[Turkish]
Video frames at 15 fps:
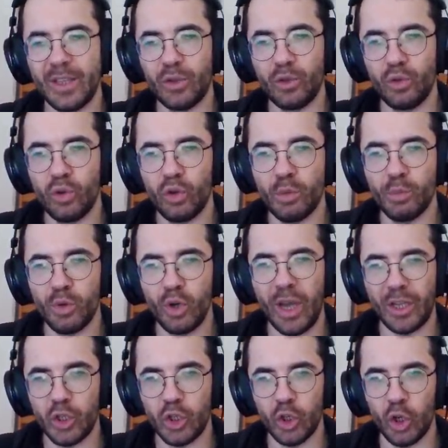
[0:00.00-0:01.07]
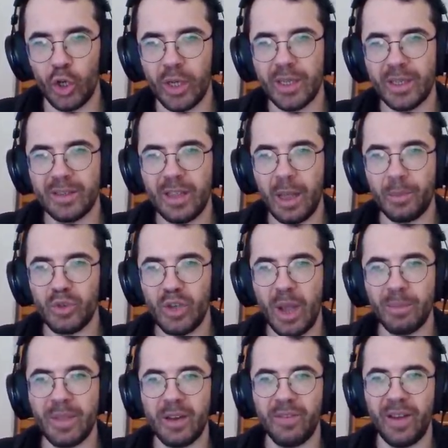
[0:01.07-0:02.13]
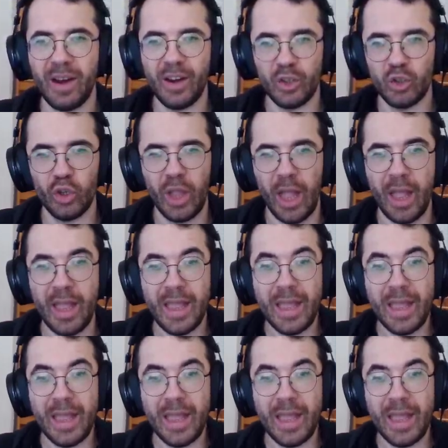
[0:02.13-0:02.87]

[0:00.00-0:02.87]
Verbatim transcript: Yünü münü açıyor. Tamam camlar falan açıyor da.